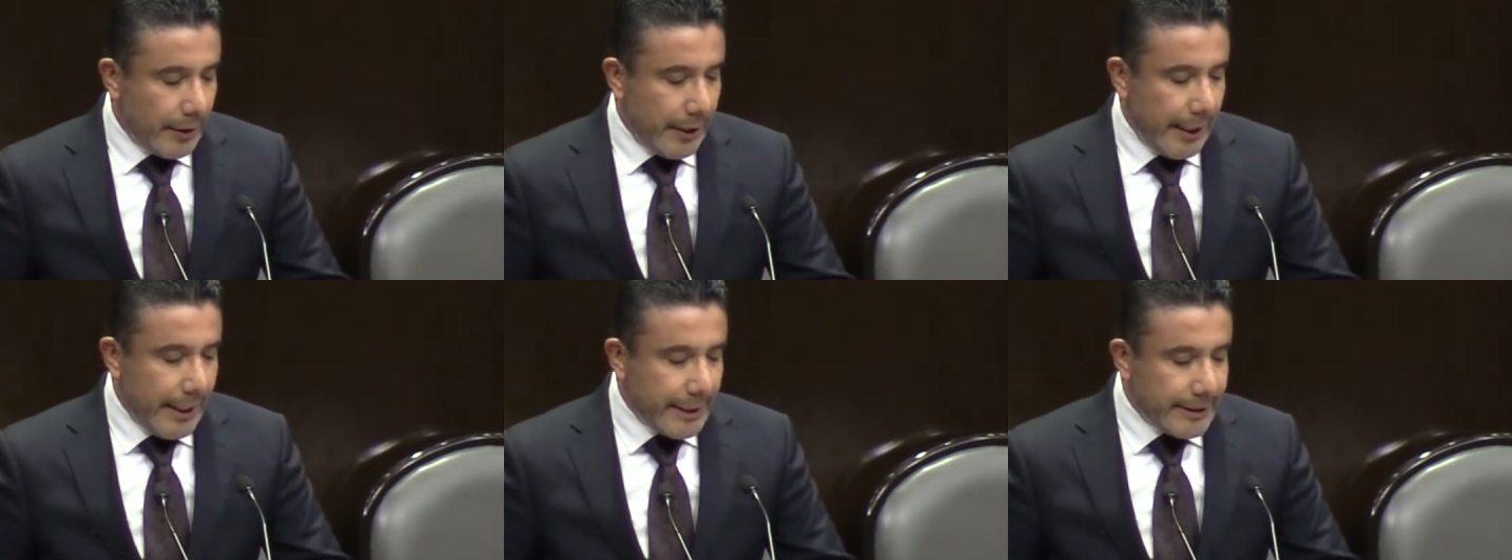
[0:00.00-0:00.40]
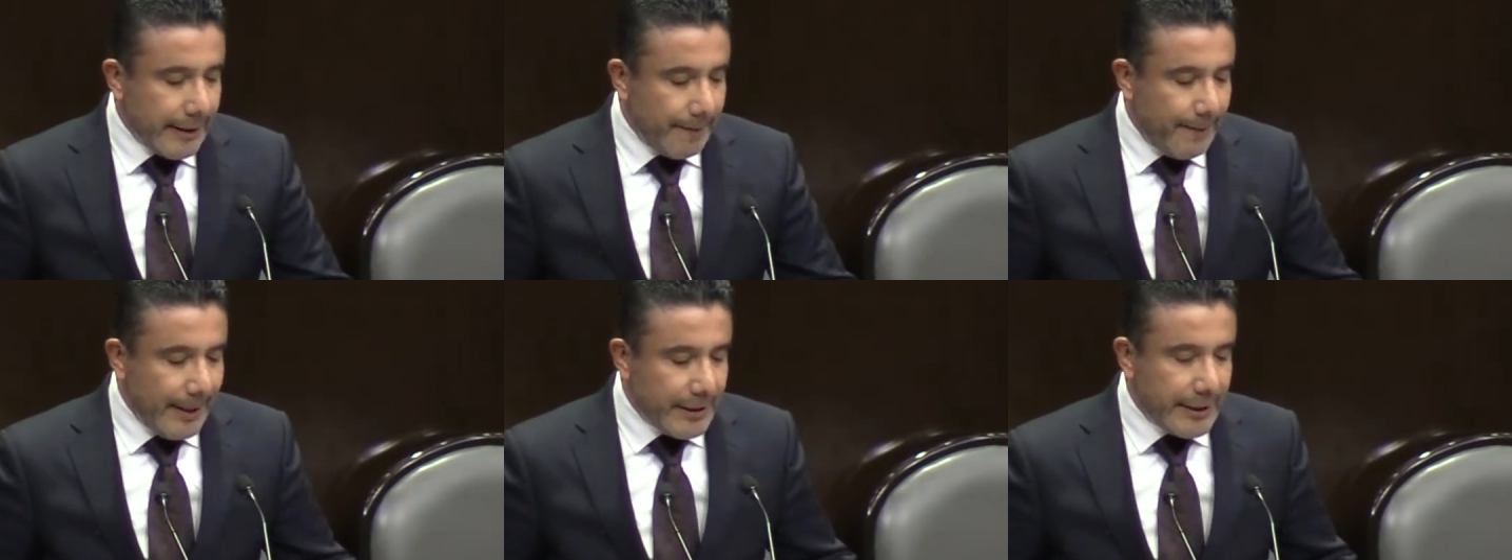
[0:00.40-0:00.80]
en
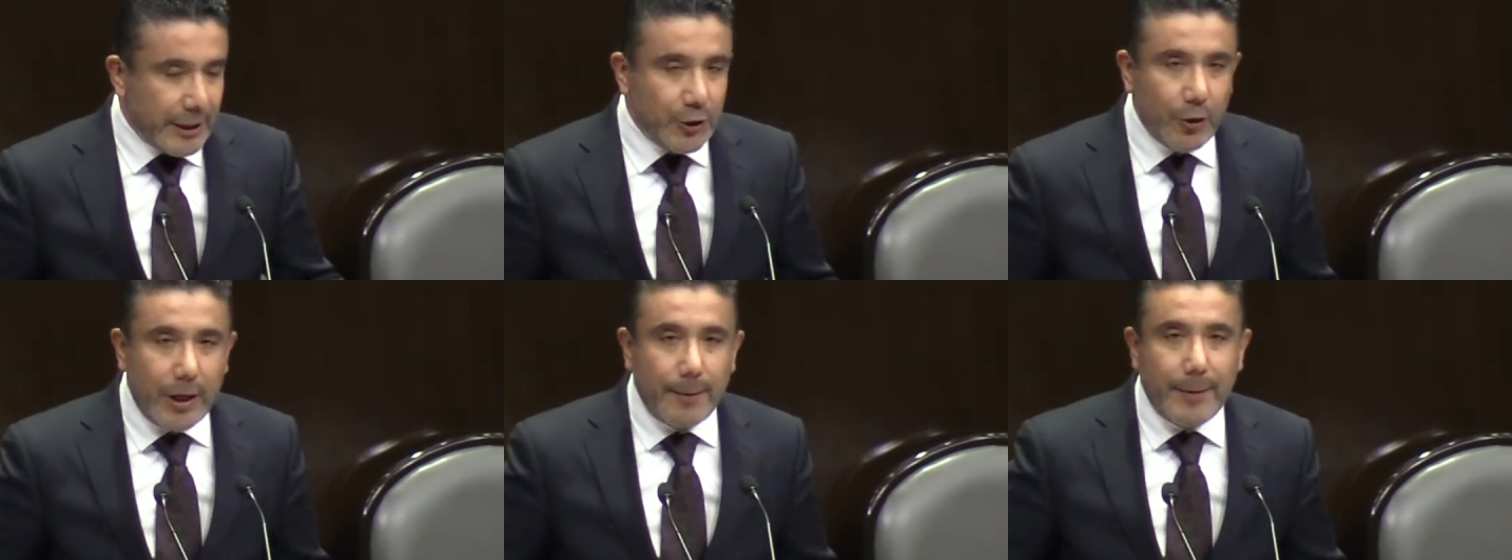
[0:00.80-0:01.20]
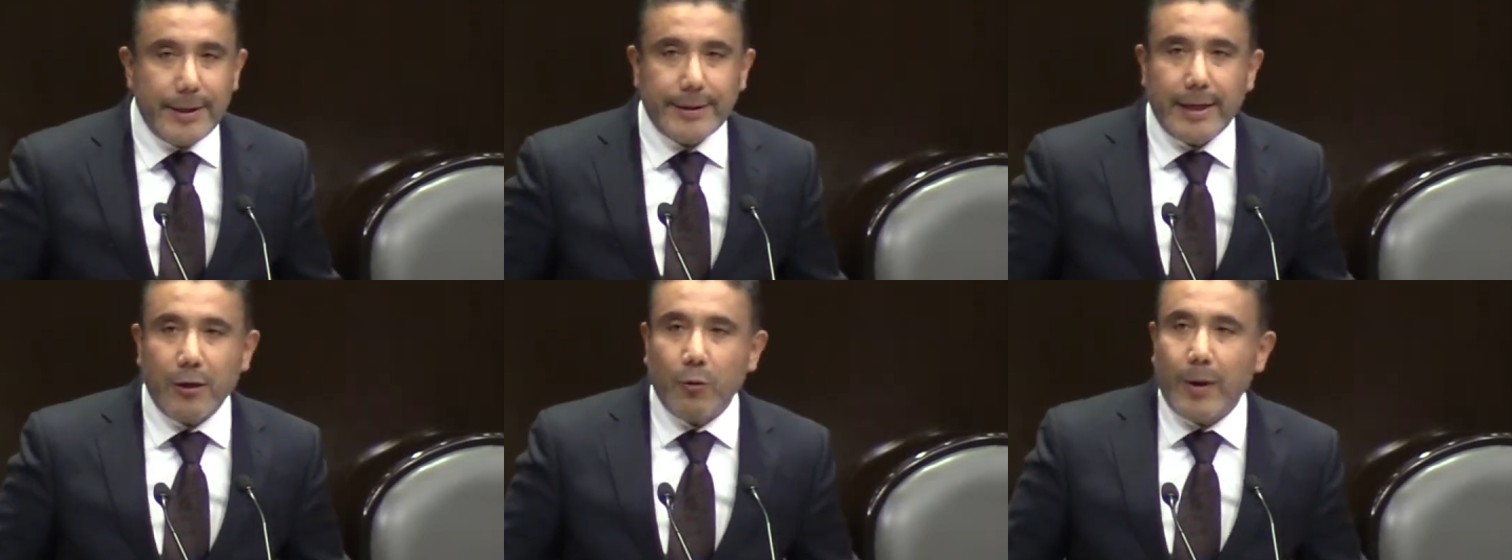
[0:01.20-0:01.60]
esta fecha,
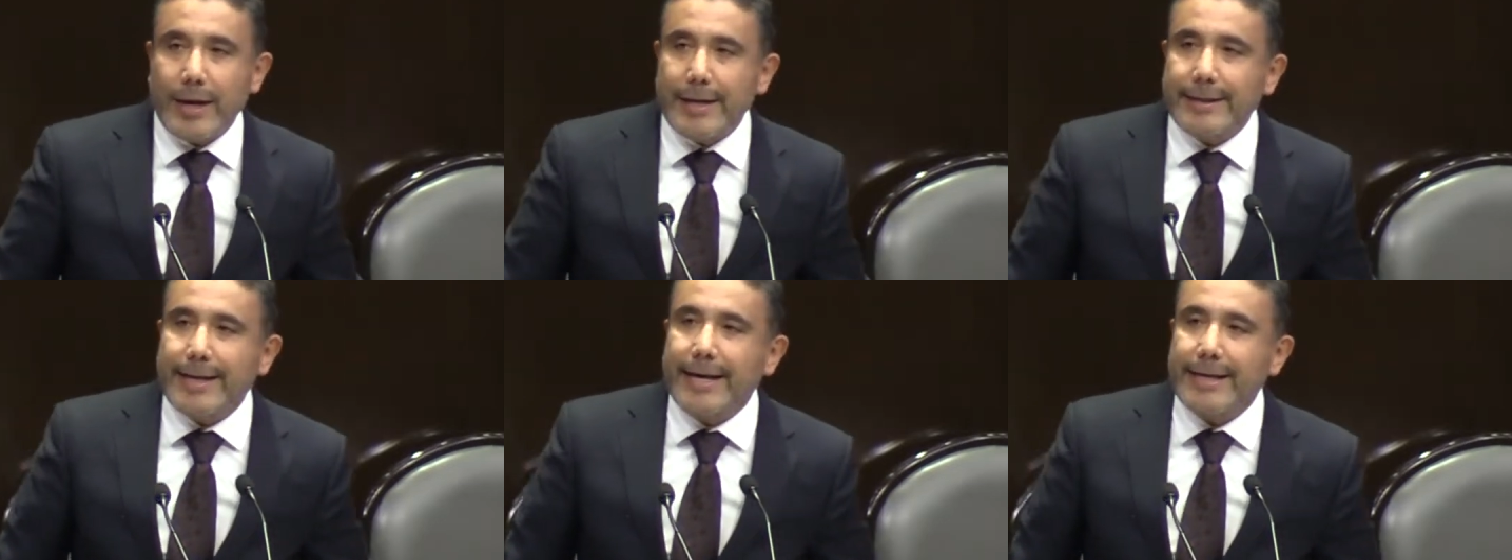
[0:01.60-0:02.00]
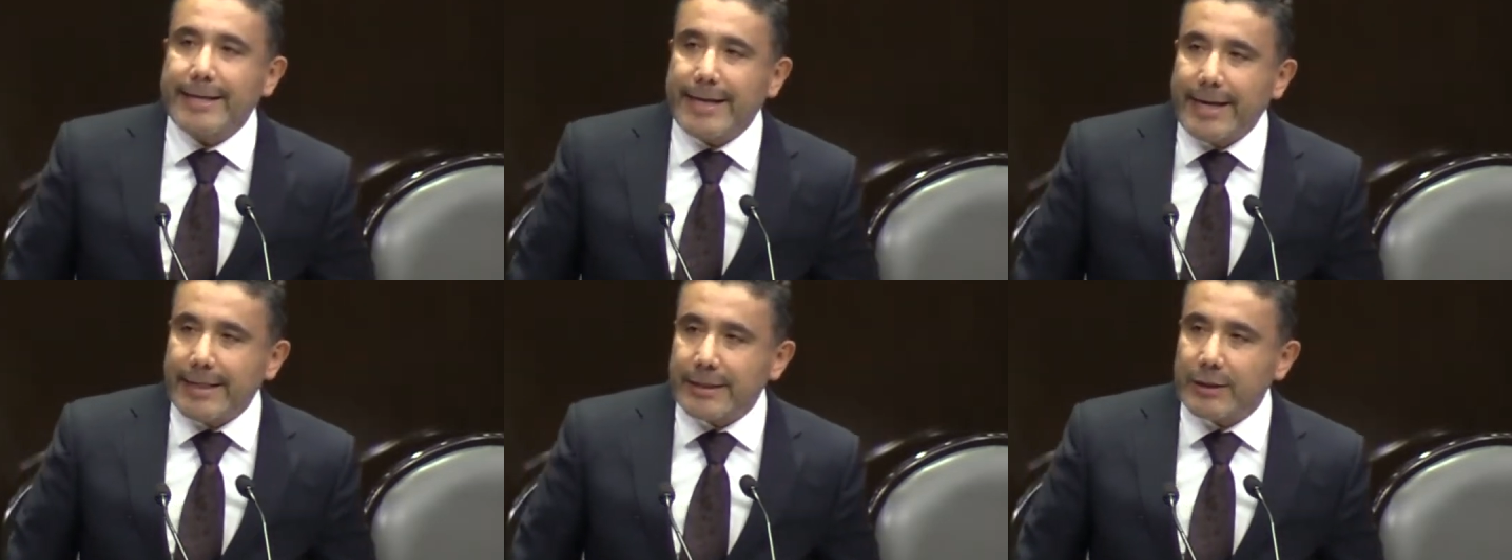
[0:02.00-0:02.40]
solamente el
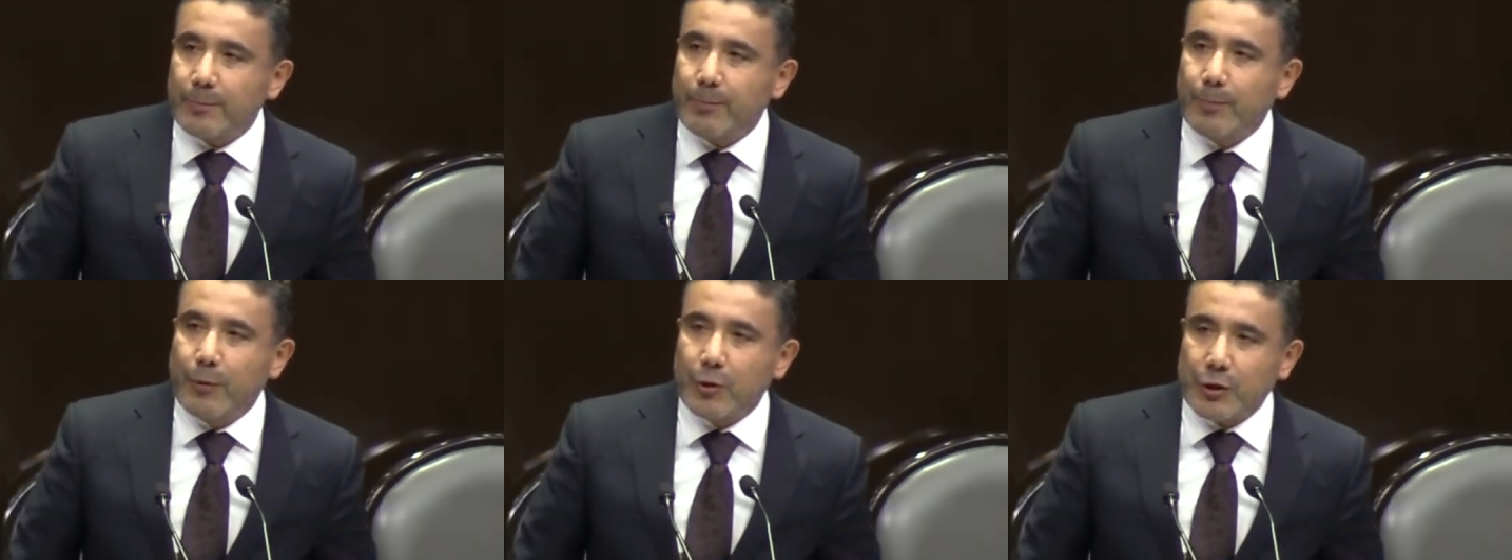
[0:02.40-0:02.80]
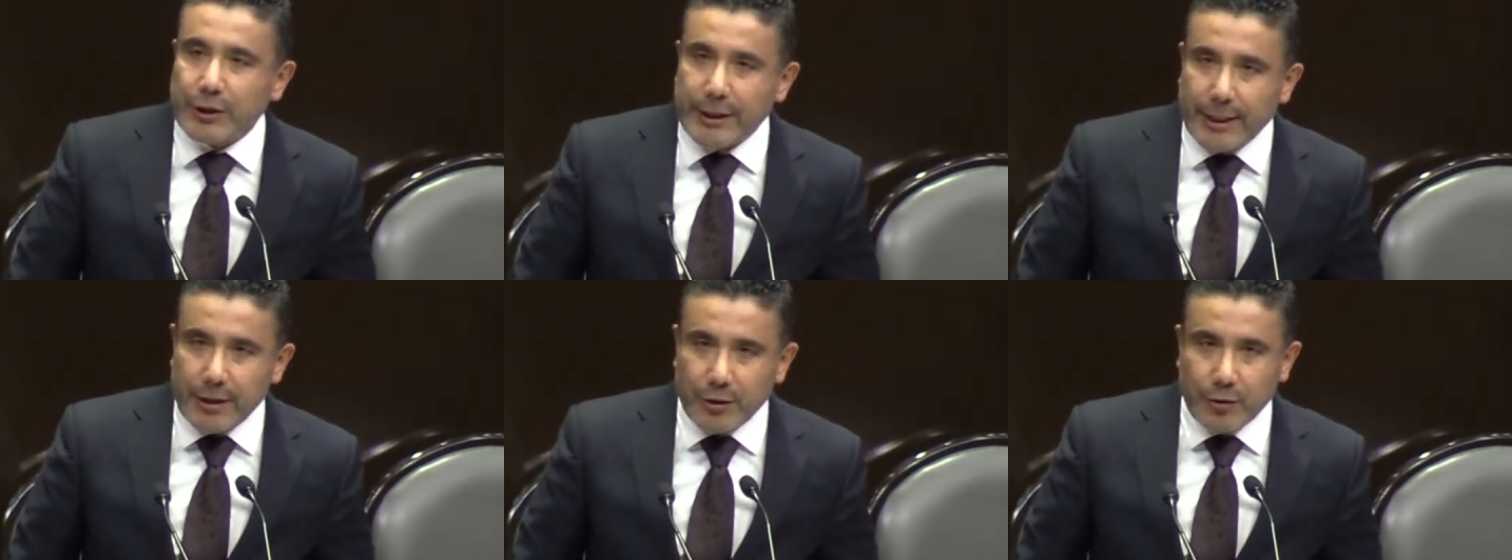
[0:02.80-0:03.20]

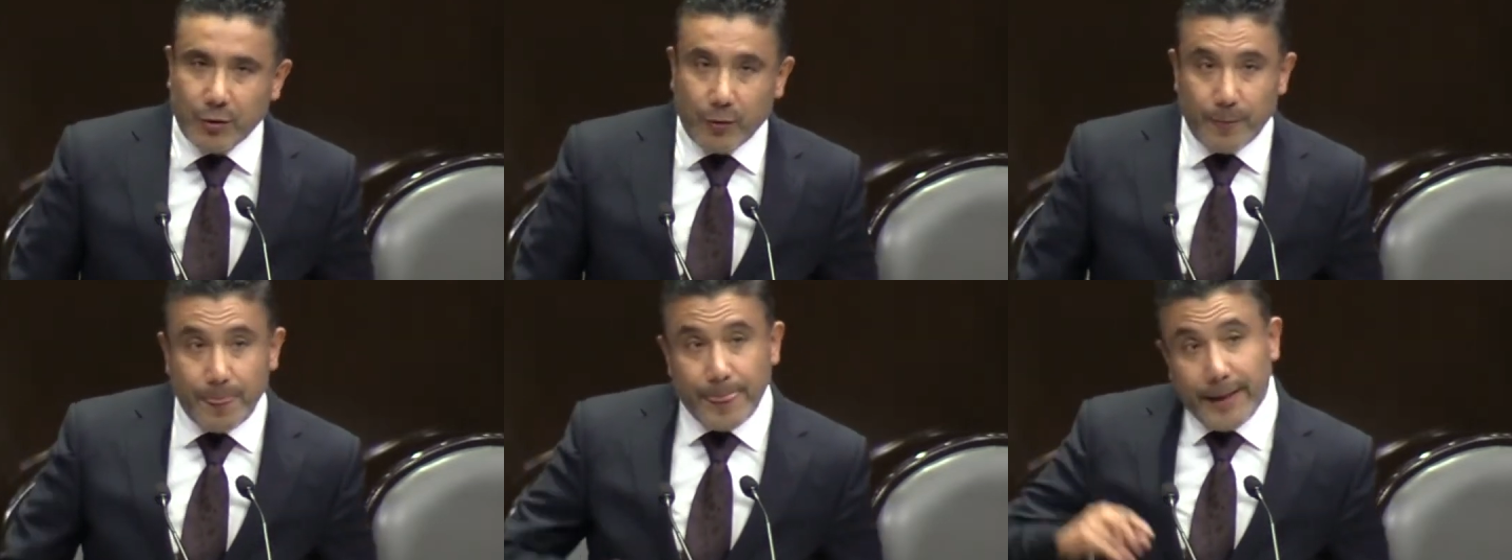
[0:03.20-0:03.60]
43%.